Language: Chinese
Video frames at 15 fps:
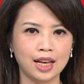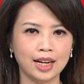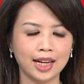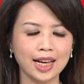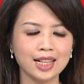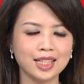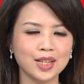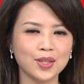来看
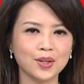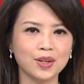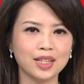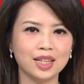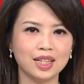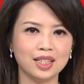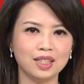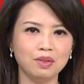轻松一点的
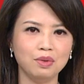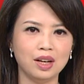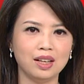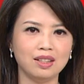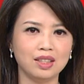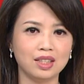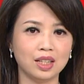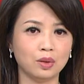新闻，
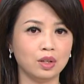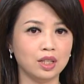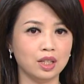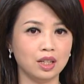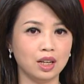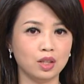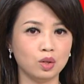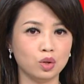再过几天
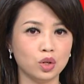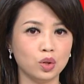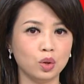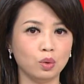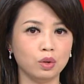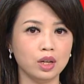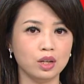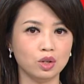就是农
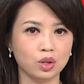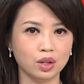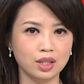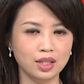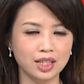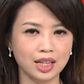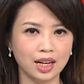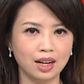历春
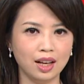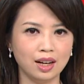节了。